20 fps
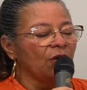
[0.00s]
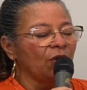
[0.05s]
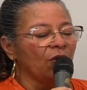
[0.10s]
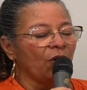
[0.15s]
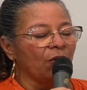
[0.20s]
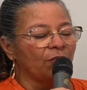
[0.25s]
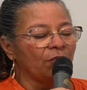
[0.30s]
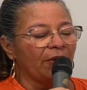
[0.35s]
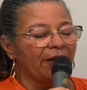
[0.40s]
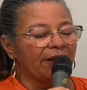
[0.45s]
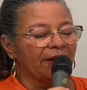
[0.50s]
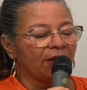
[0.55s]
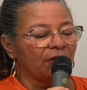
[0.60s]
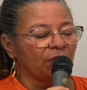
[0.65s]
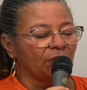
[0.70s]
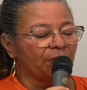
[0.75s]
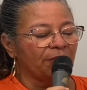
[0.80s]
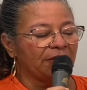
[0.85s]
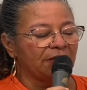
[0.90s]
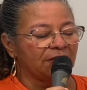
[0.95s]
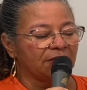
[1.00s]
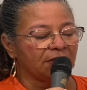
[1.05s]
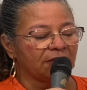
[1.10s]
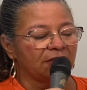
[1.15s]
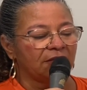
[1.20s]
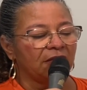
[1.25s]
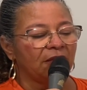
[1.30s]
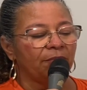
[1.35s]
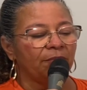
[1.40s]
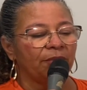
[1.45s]
como era no
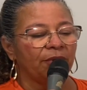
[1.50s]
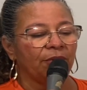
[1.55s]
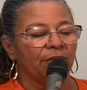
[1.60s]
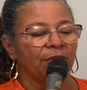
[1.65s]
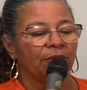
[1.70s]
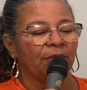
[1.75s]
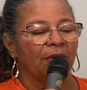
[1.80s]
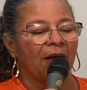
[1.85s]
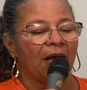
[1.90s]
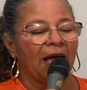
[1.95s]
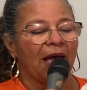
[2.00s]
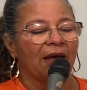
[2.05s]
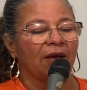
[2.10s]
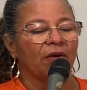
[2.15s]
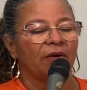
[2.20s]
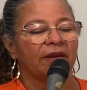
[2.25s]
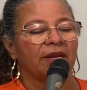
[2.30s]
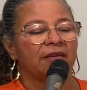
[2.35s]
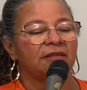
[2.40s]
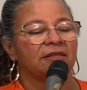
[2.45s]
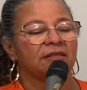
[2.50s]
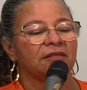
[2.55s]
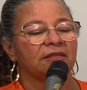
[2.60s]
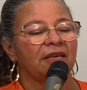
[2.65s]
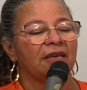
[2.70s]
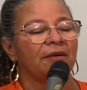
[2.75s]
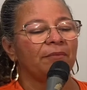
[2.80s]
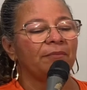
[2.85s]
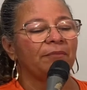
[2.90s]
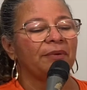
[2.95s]
princípio, agora e é
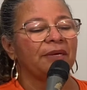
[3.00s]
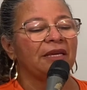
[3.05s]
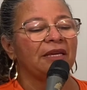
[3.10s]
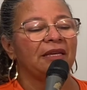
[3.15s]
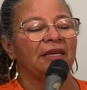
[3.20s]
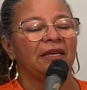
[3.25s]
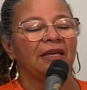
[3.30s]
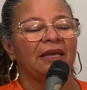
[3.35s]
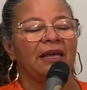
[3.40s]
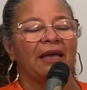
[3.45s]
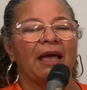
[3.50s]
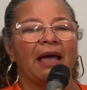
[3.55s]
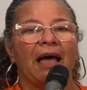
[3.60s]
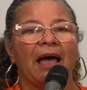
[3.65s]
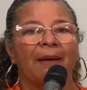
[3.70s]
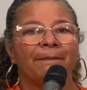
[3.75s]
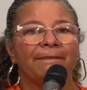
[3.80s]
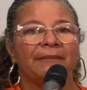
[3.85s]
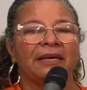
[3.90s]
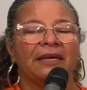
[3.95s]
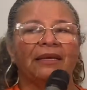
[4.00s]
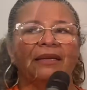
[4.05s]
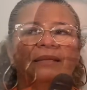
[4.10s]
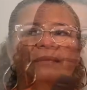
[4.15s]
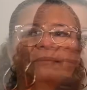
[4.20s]
sempre. Amém.